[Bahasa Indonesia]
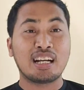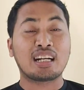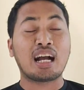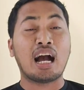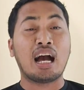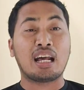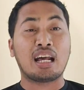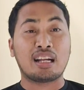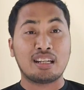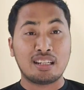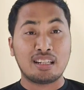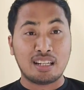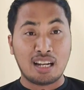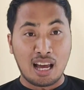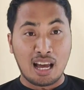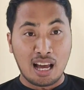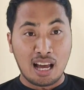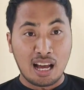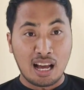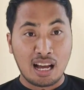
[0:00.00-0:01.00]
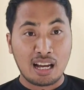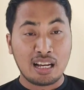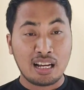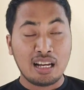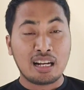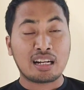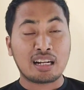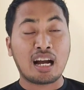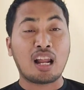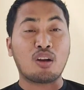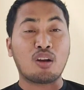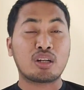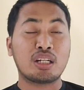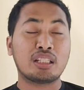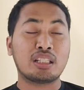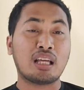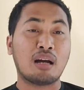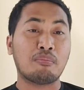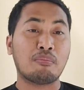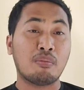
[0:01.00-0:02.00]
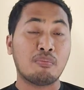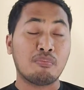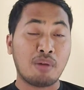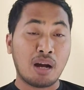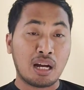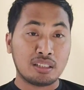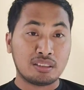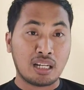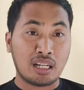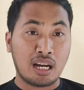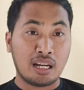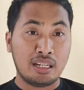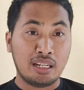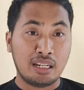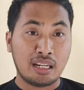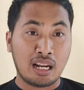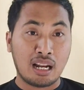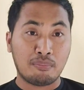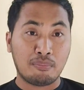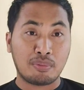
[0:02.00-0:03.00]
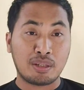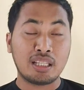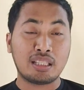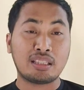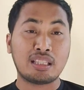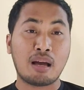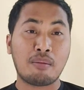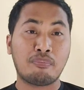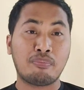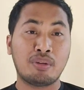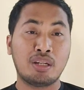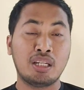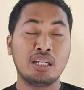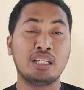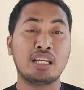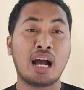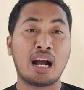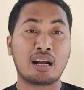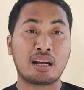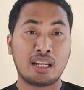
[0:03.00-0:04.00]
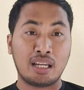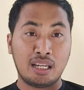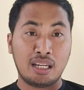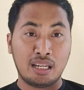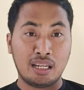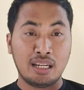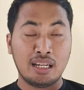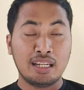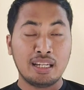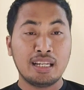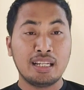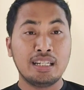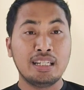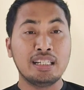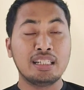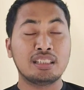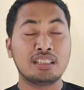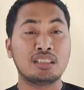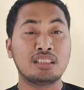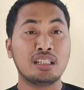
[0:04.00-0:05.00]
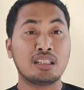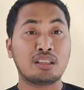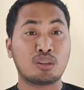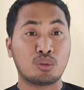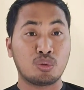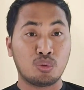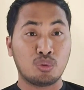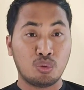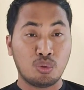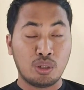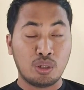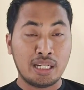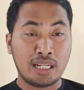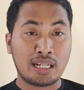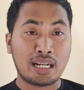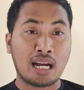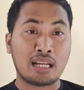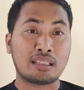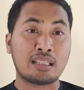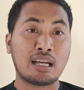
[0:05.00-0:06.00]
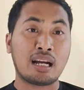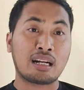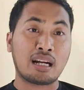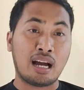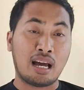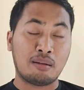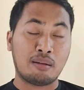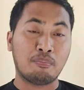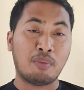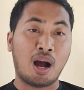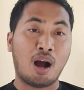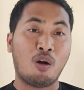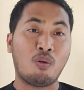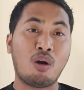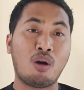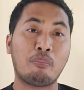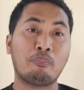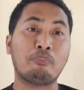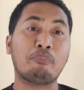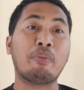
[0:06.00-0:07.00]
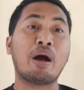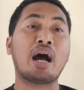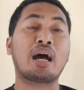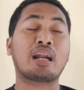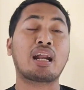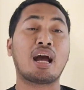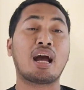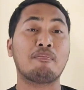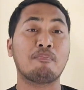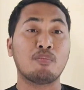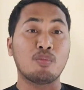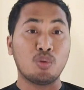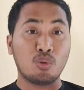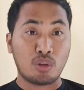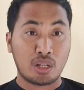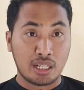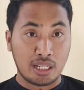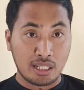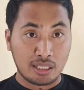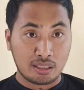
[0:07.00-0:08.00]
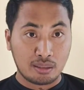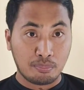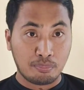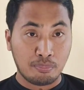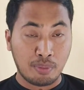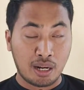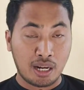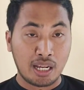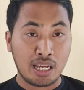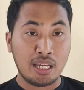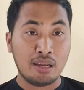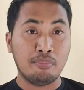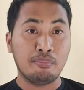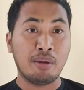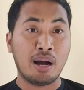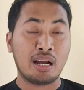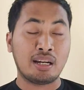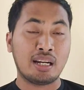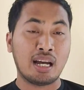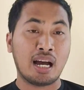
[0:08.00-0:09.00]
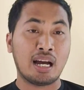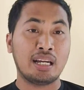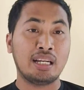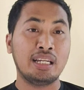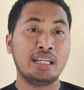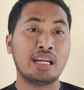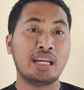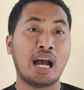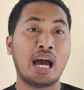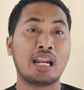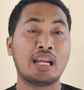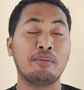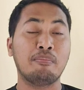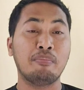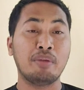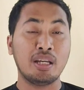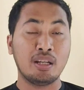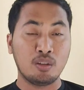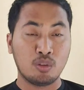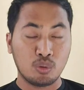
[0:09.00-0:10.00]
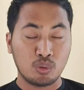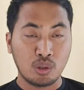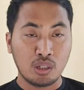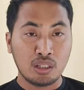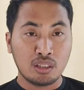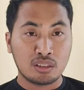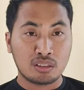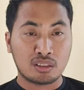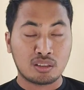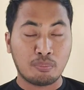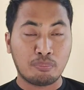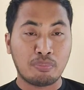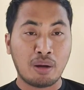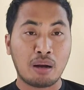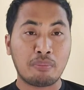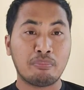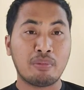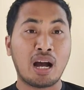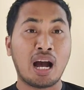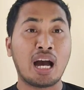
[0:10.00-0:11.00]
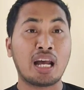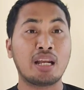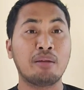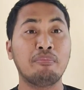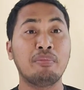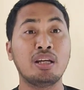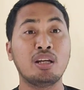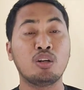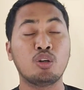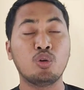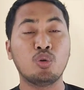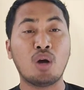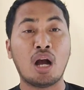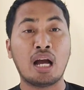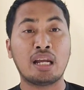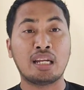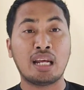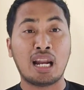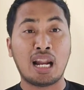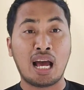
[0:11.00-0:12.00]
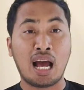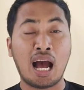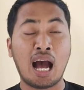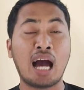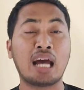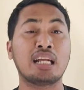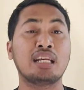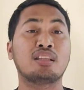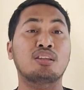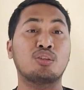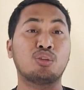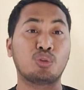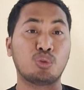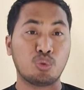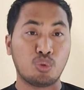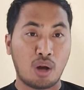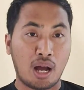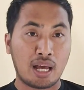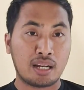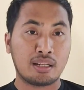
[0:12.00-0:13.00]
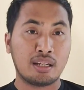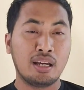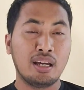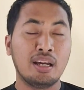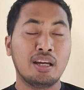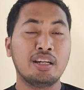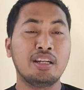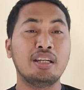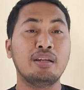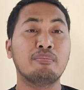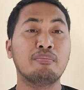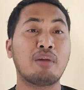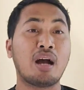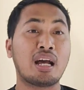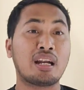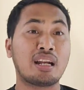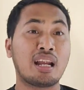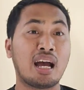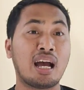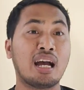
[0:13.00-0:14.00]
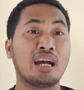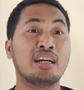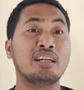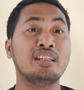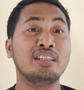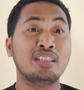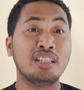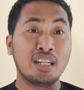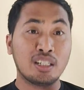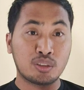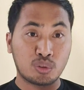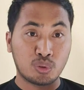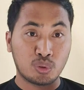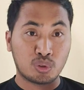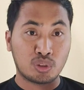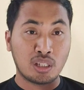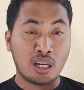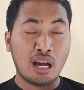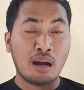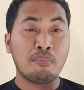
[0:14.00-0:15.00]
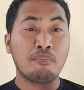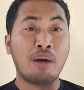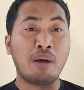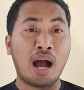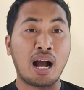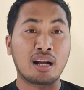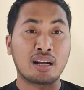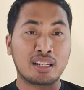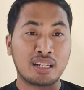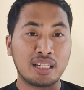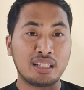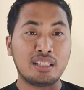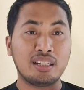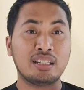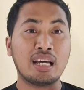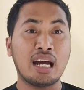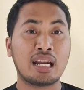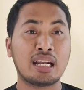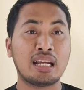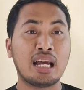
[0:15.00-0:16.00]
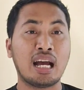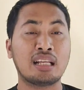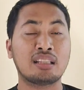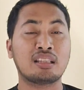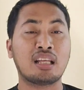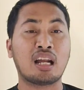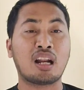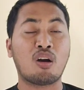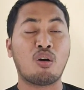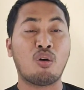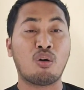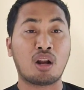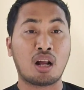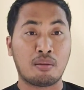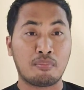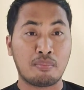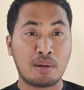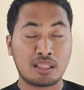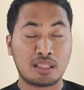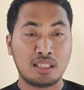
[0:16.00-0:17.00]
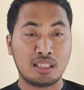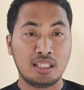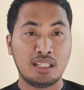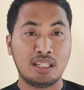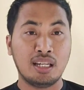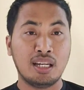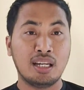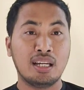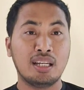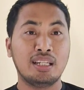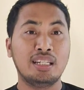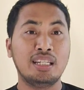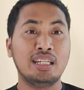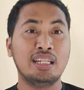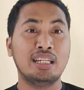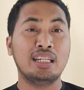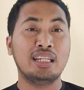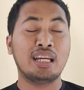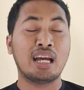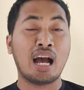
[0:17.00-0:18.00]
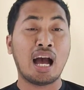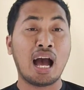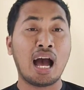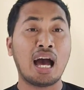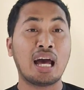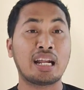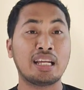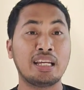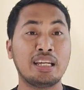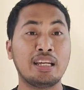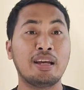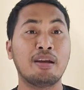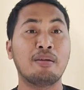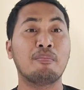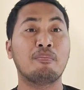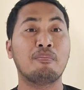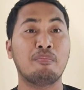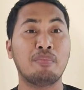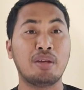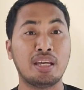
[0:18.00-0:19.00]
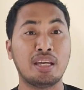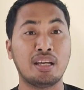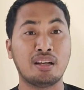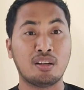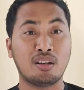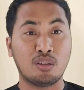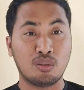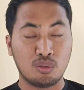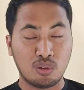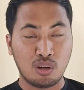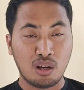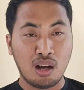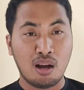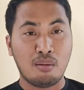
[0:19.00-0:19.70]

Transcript: Karena kalau kita membaca di dalam kitab Didaki, di situ dikatakan bahwa para murid beribadah di hari Minggu, sebab hari Minggu adalah hari Tuhan, di mana Yesus bangkit dari antara orang mati di hari minggu.